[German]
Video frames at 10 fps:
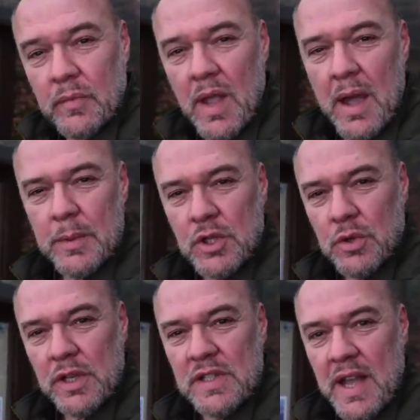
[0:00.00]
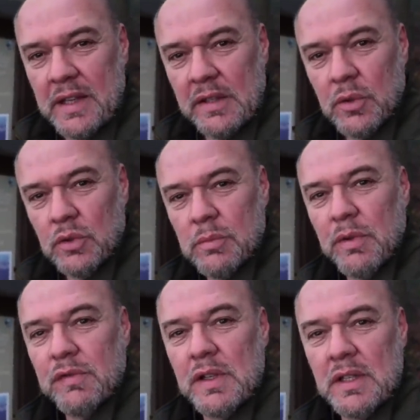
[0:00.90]
Habe ja schon gesagt, da unten
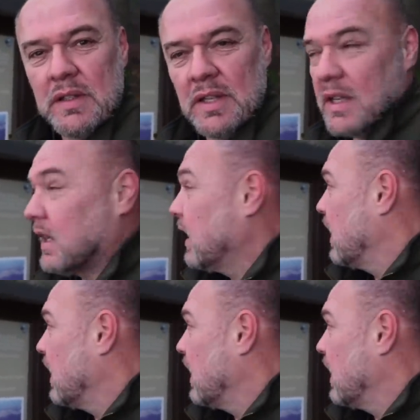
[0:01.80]
befindet sich